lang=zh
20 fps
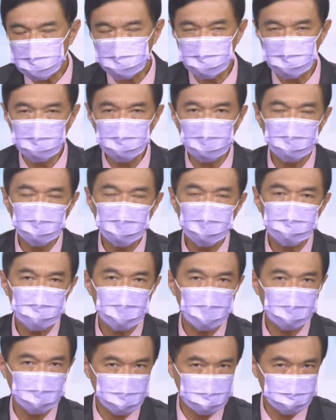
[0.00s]
实有没有这
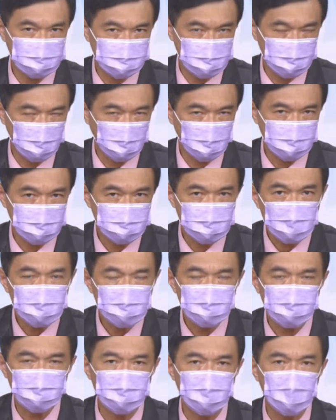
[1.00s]
样的一个机会？甚
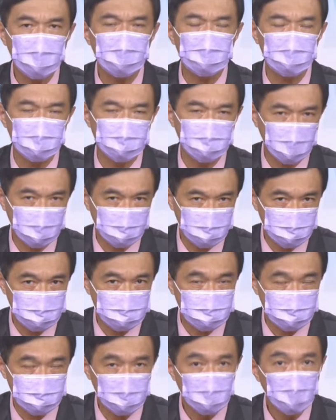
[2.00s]
至也有人在预
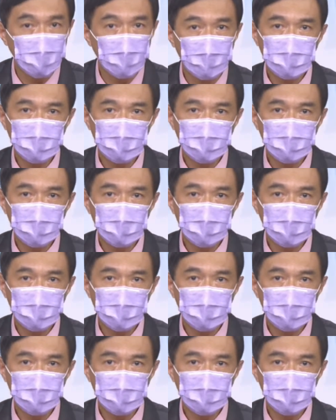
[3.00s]
期。